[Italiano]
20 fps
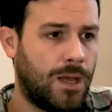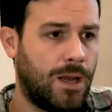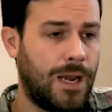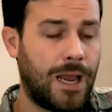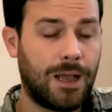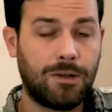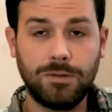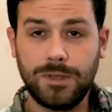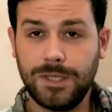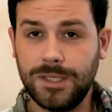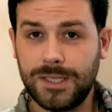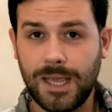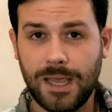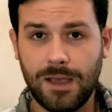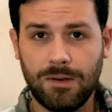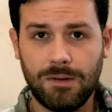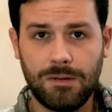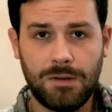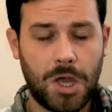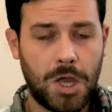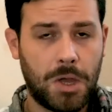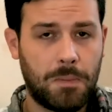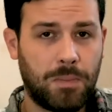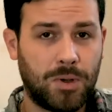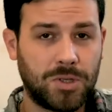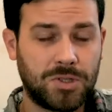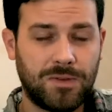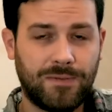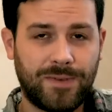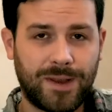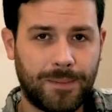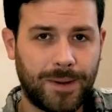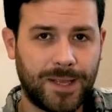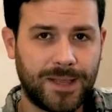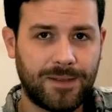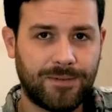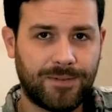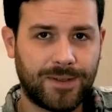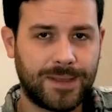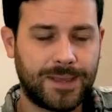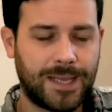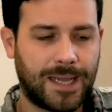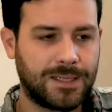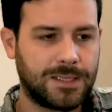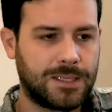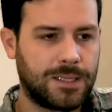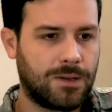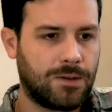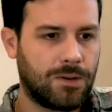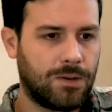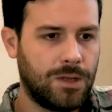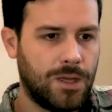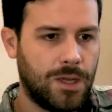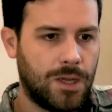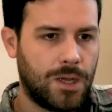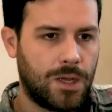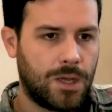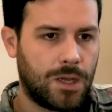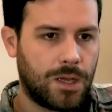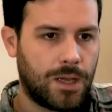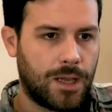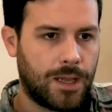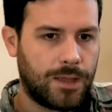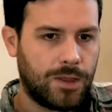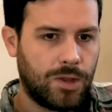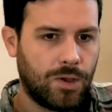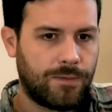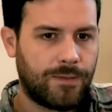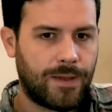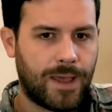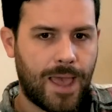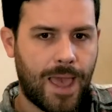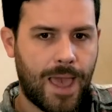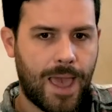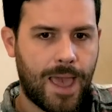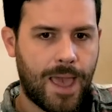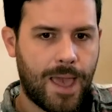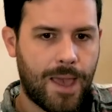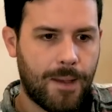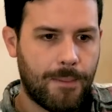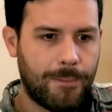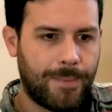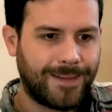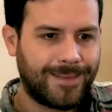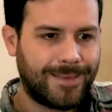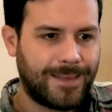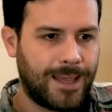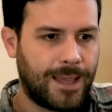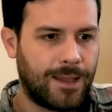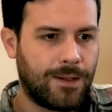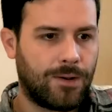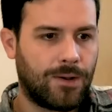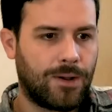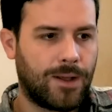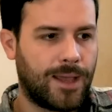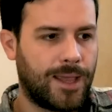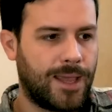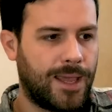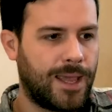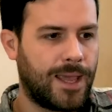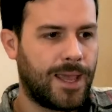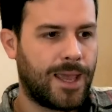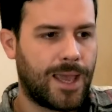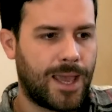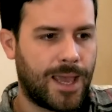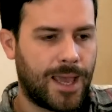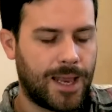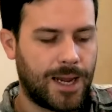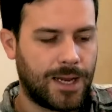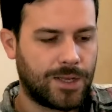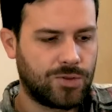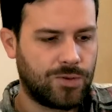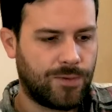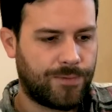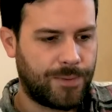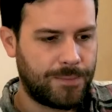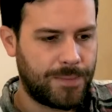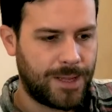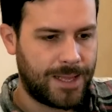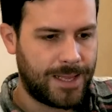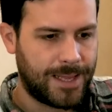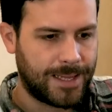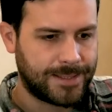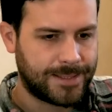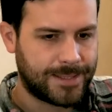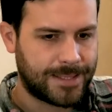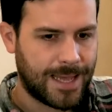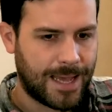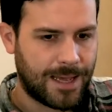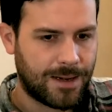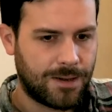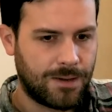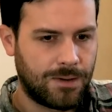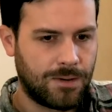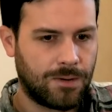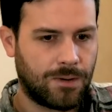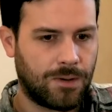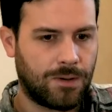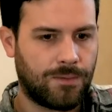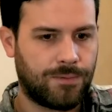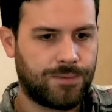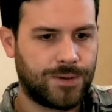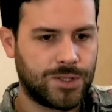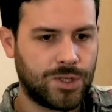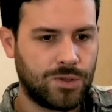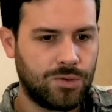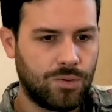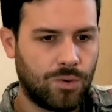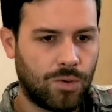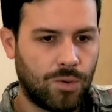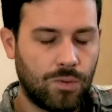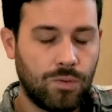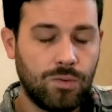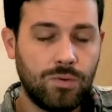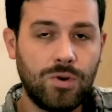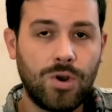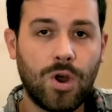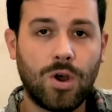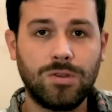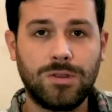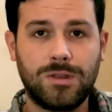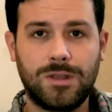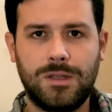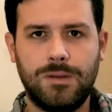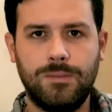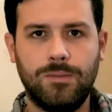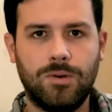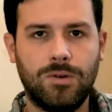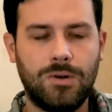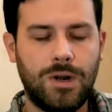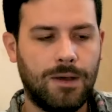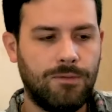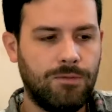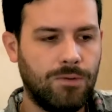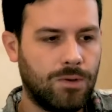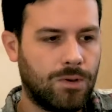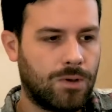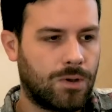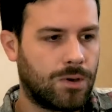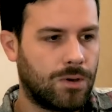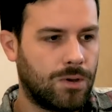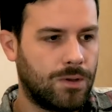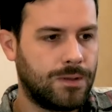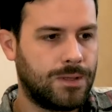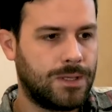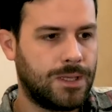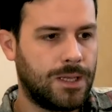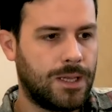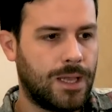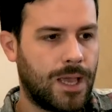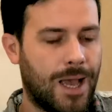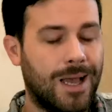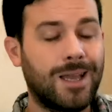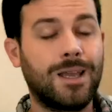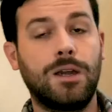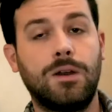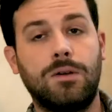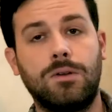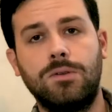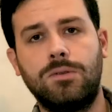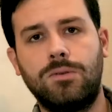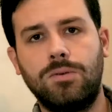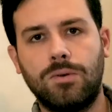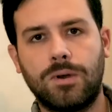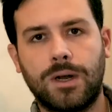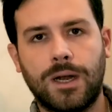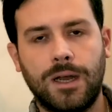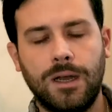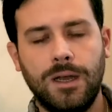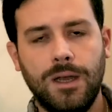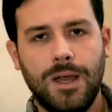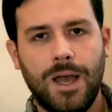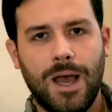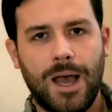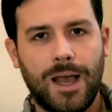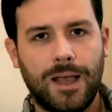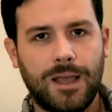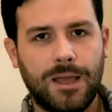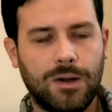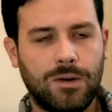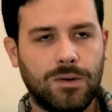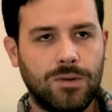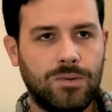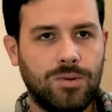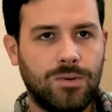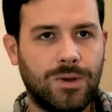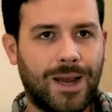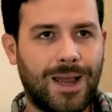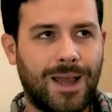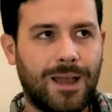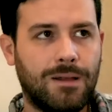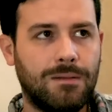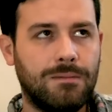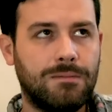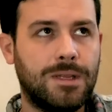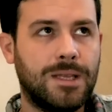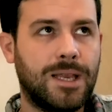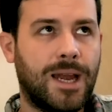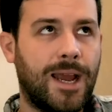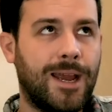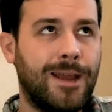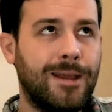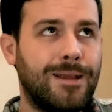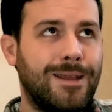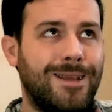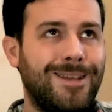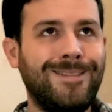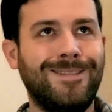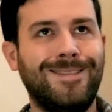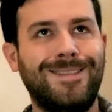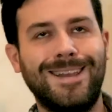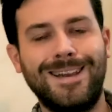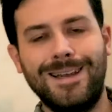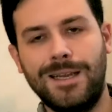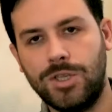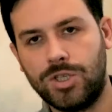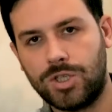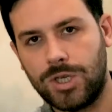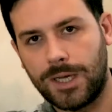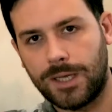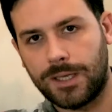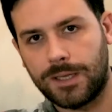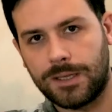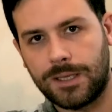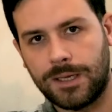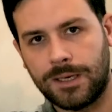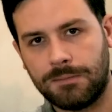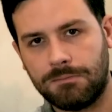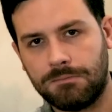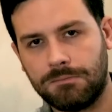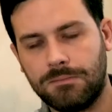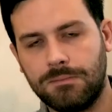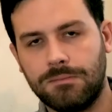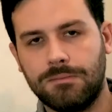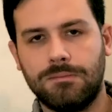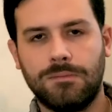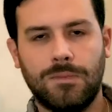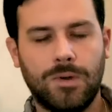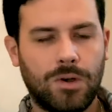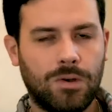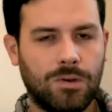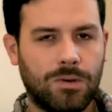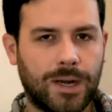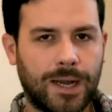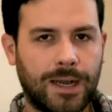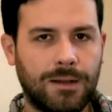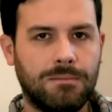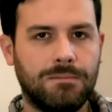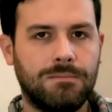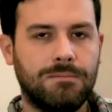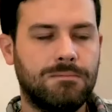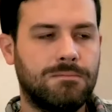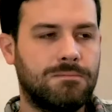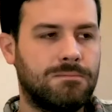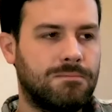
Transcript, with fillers: Lago d'Iseo, posto veramente fantastico dove eh, Matteo e eh, la sua famiglia stanno facendo un ottimo lavoro di agricoltura, agricoltura direi intelligente. Ora,